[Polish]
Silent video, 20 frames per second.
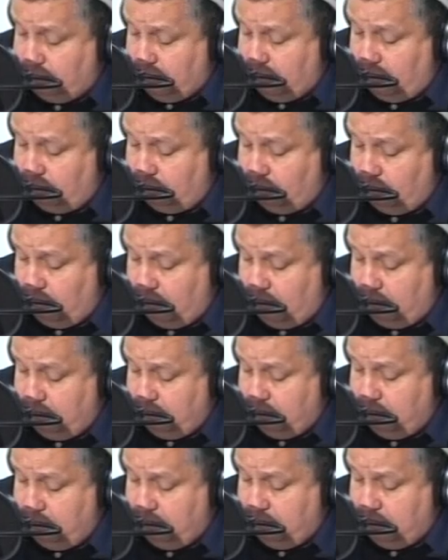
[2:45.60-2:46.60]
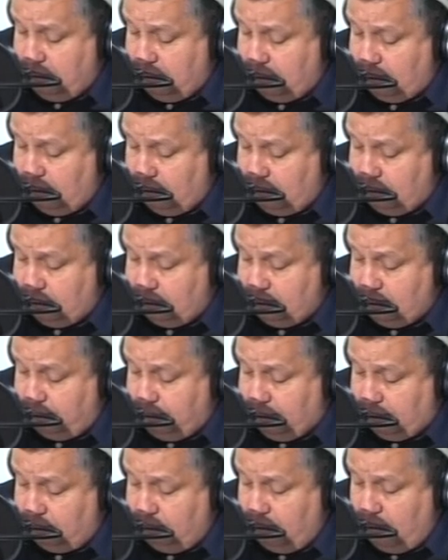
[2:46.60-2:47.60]
która mnie także
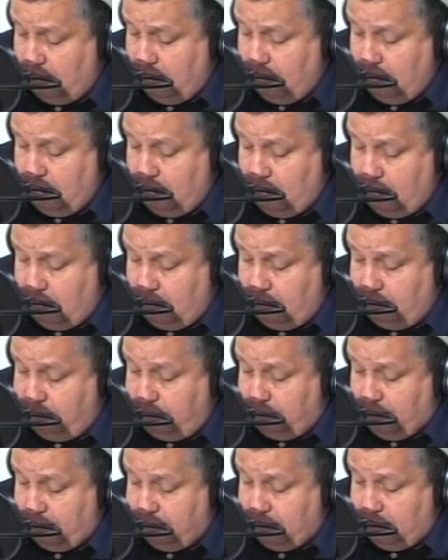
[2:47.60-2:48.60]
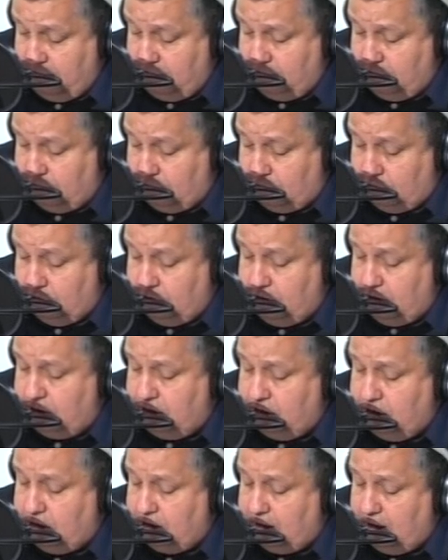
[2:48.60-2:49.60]
zapadła e, w pamięć.
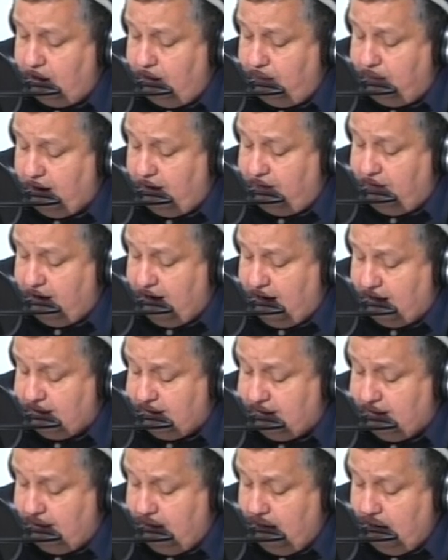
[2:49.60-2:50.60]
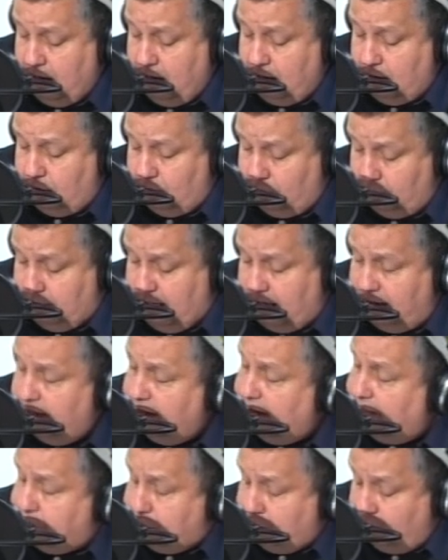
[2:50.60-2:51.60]
34 prawa jazdy to dane
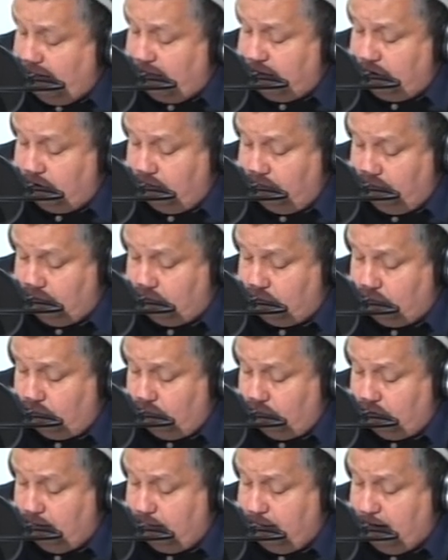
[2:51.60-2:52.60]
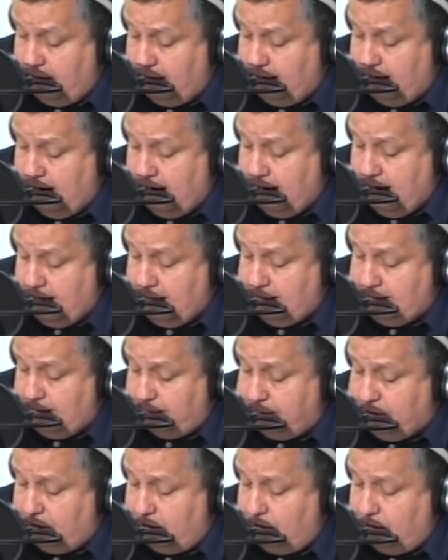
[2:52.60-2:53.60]
na wczorajszy wieczór, odebrane za
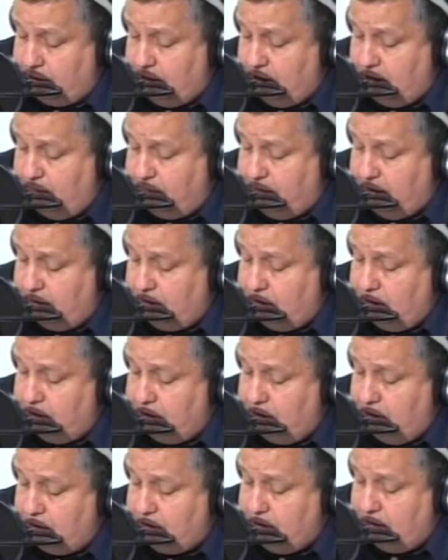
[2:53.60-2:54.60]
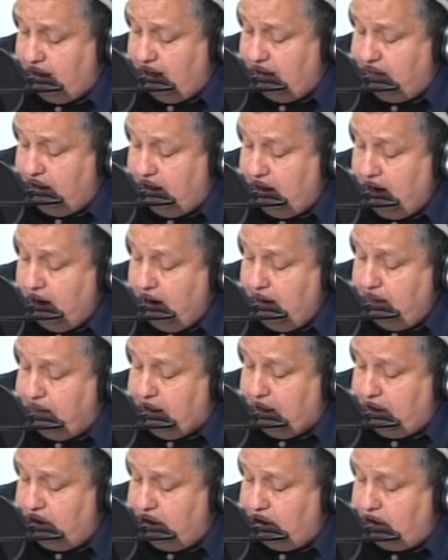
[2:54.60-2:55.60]
przekroczenie prędkości o co najmniej
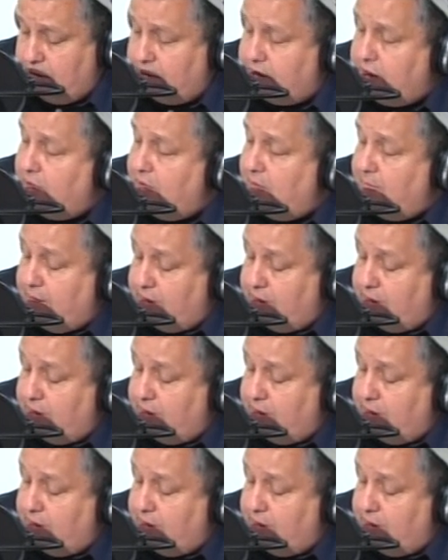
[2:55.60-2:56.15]
50 km e,